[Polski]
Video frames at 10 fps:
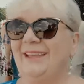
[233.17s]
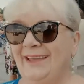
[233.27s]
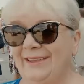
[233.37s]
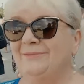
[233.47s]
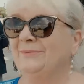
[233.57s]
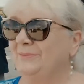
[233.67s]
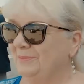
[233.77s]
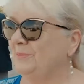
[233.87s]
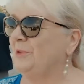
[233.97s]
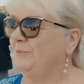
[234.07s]
Ta
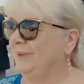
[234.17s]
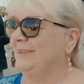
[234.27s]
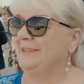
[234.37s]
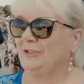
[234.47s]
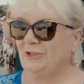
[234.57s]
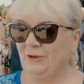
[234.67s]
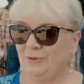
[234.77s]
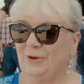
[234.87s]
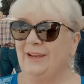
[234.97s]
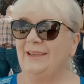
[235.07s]
bitwa jest
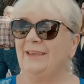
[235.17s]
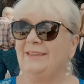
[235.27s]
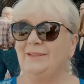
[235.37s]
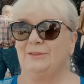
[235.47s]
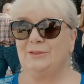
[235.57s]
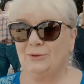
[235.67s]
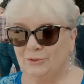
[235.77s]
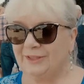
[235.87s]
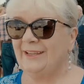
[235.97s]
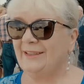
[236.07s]
szczególna i ten
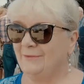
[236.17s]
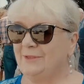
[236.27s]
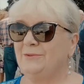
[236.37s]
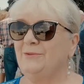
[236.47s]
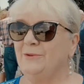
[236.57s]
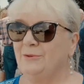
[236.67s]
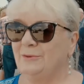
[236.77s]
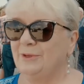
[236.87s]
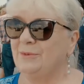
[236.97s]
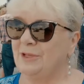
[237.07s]
cud nad Wisłą, o
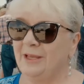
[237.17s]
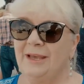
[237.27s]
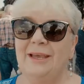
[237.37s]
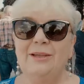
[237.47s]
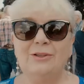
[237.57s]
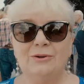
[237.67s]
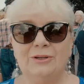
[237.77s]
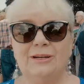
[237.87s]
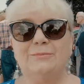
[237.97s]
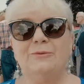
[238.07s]
którym się
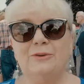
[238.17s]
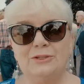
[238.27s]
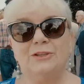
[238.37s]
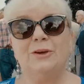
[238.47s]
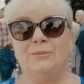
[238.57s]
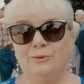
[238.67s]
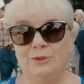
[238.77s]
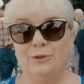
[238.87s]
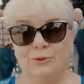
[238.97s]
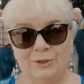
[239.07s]
ciągle mówi, że to był
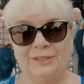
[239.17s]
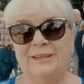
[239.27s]
cud,